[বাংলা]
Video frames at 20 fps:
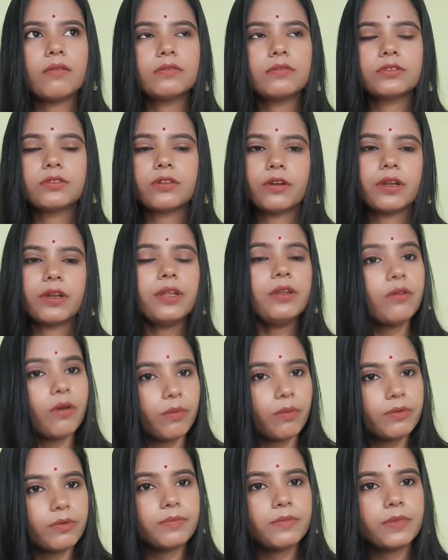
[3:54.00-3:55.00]
সরি
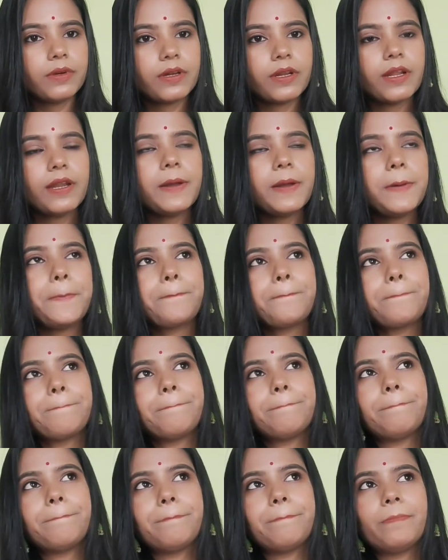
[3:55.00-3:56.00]
নভেম্বরের
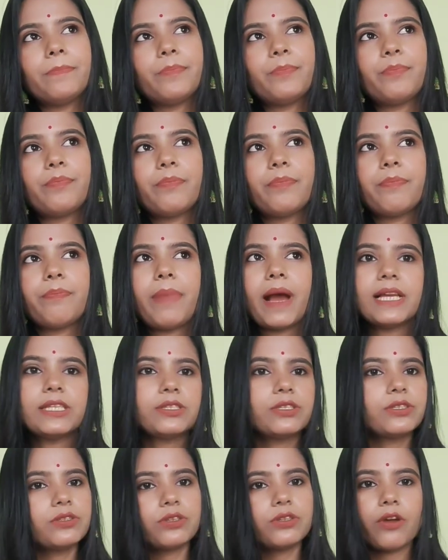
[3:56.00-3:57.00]

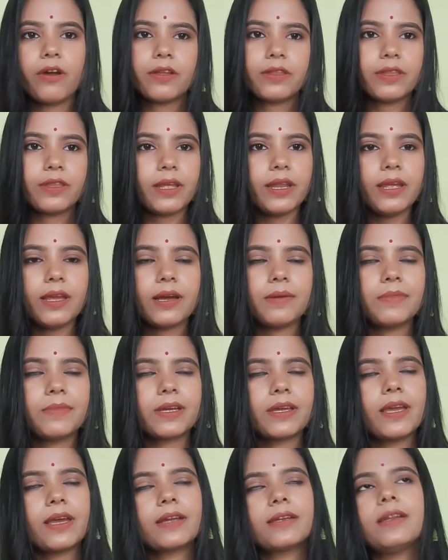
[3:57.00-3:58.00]
পাঁচ ছয় তারিখ
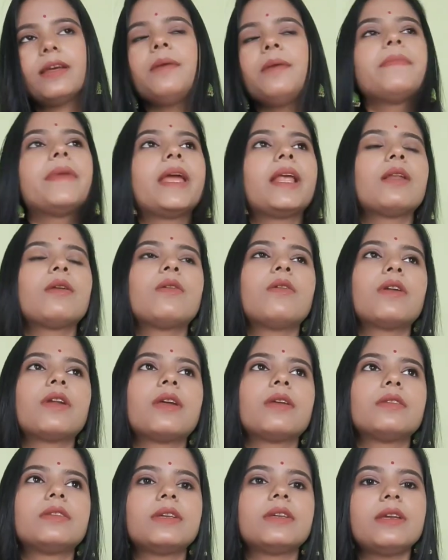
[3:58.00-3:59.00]
আমাকে একটা মেল
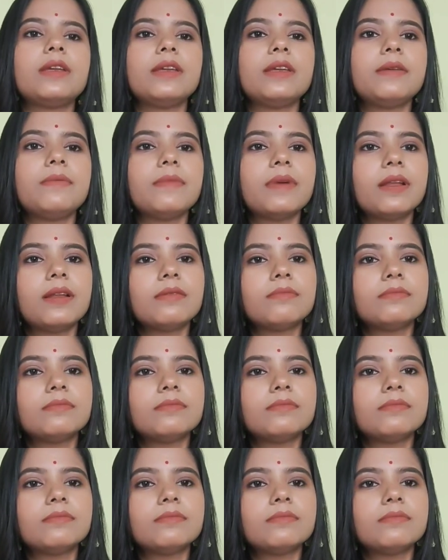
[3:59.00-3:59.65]
করে যে ইমেল